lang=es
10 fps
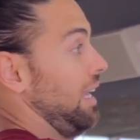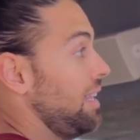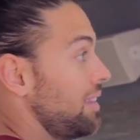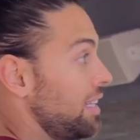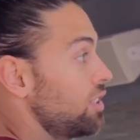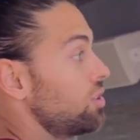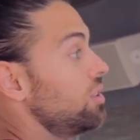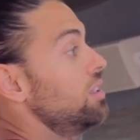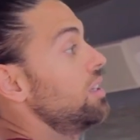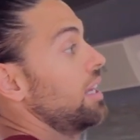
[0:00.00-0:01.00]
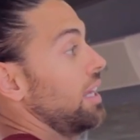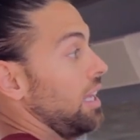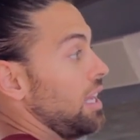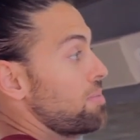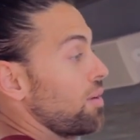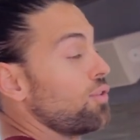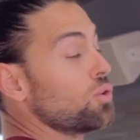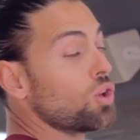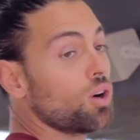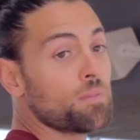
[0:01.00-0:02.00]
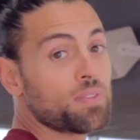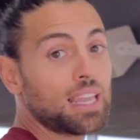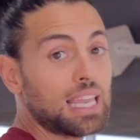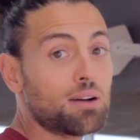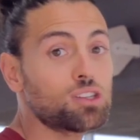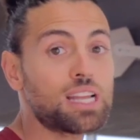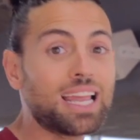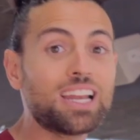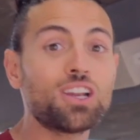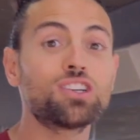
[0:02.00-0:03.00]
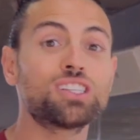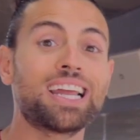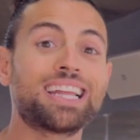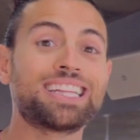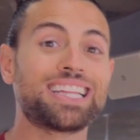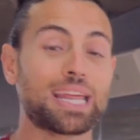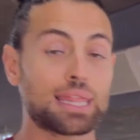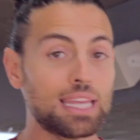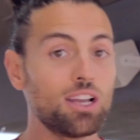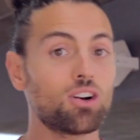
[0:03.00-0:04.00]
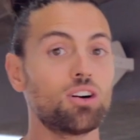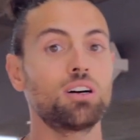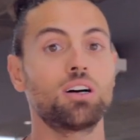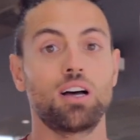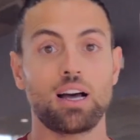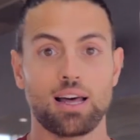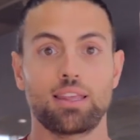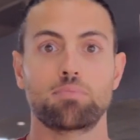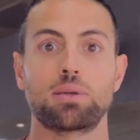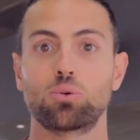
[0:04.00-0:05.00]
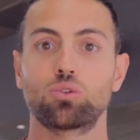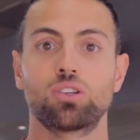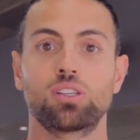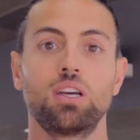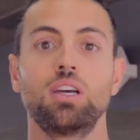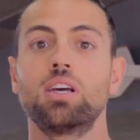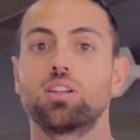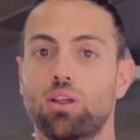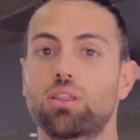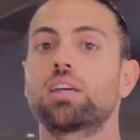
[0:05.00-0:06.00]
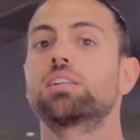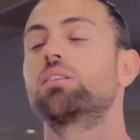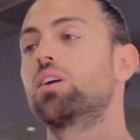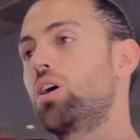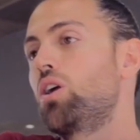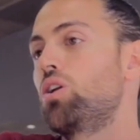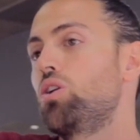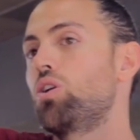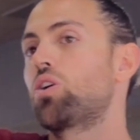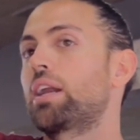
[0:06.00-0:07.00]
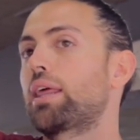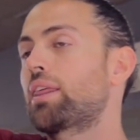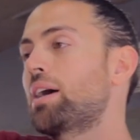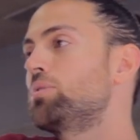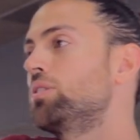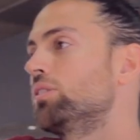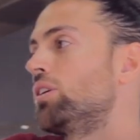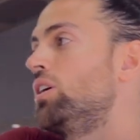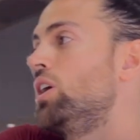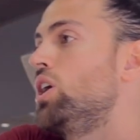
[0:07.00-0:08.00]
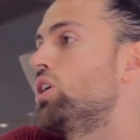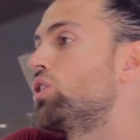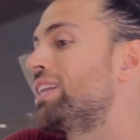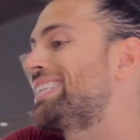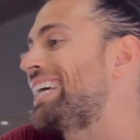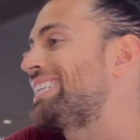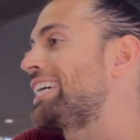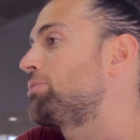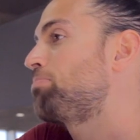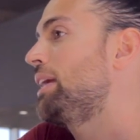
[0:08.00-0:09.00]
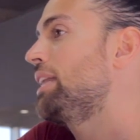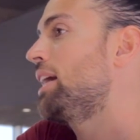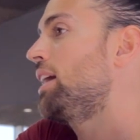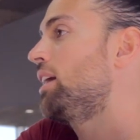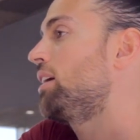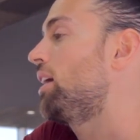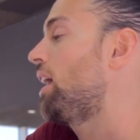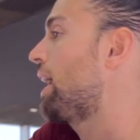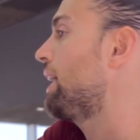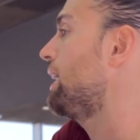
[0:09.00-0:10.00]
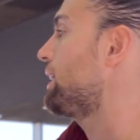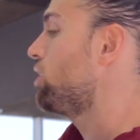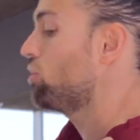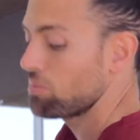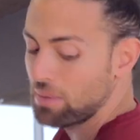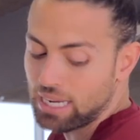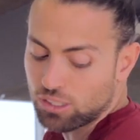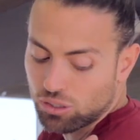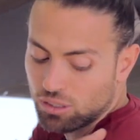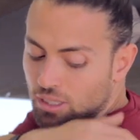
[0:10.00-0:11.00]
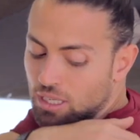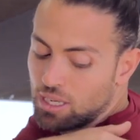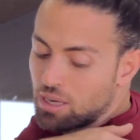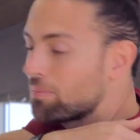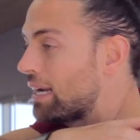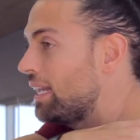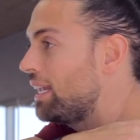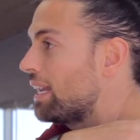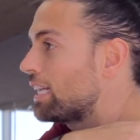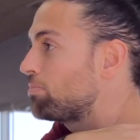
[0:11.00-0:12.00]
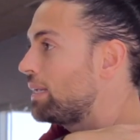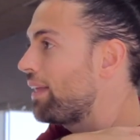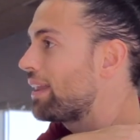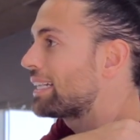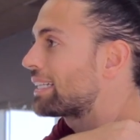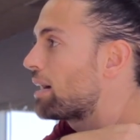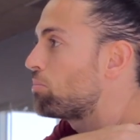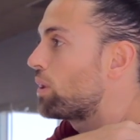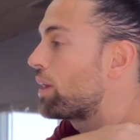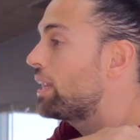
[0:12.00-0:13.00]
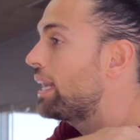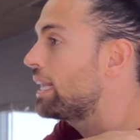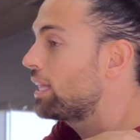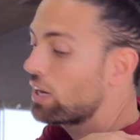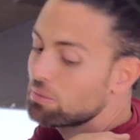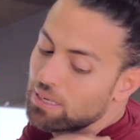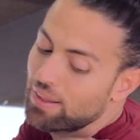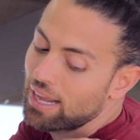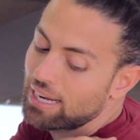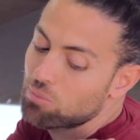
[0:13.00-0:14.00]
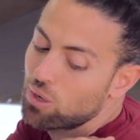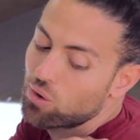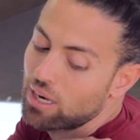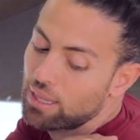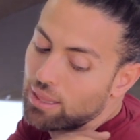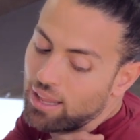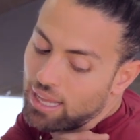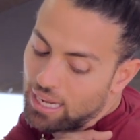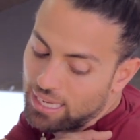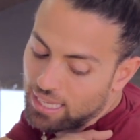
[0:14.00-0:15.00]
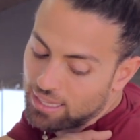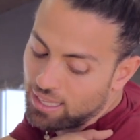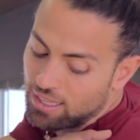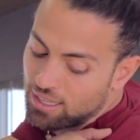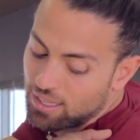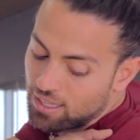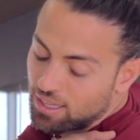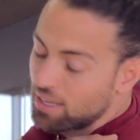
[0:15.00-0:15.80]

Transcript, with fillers: intenso y profundo. Y vamos a irnos de entre 5 a 10 minutos. Entonces, lo localizamos, ¿dónde está esa espina? Aquí la tengo yo en mi caso, ¿vale? La espina de la escápula. Y una vez que tengo la espina de la escápula localizada, aquí está,